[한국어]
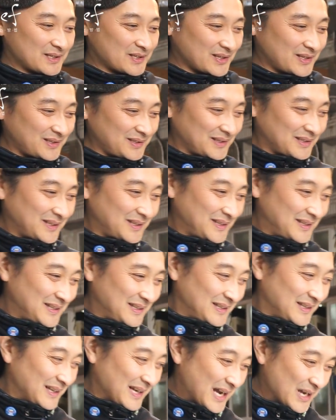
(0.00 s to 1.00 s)
이제
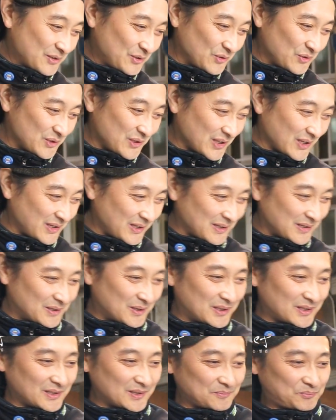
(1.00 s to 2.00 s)
아주 그냥
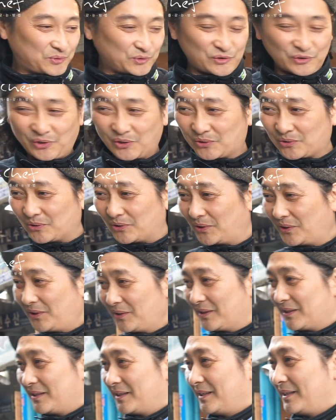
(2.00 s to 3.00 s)
어, 부드럽고
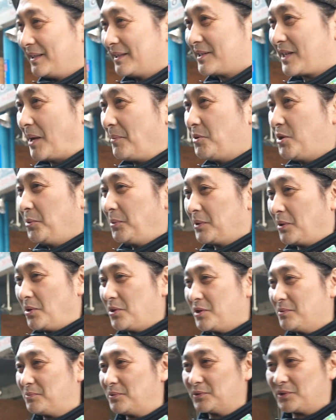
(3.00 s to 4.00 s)
참치보다
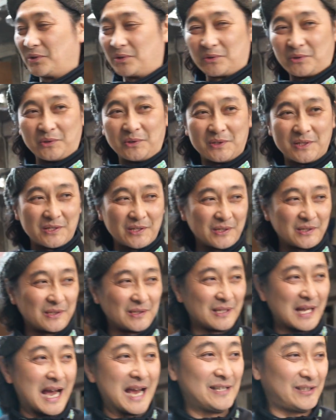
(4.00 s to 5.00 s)
훨씬 부드럽고
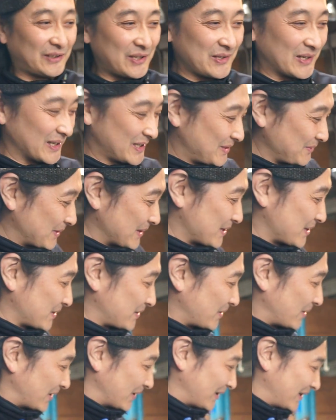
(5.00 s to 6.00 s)
이제는 아이스크림 같이
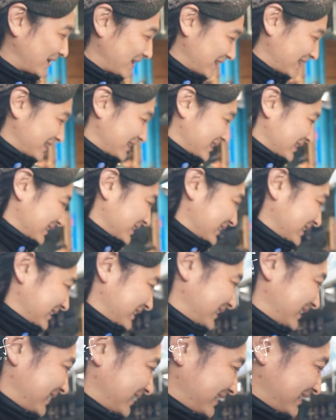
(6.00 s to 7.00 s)
맛있고 예.
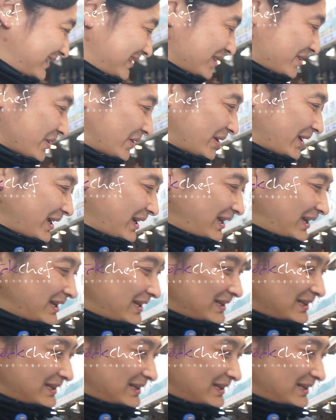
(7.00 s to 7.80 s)
그래서 저게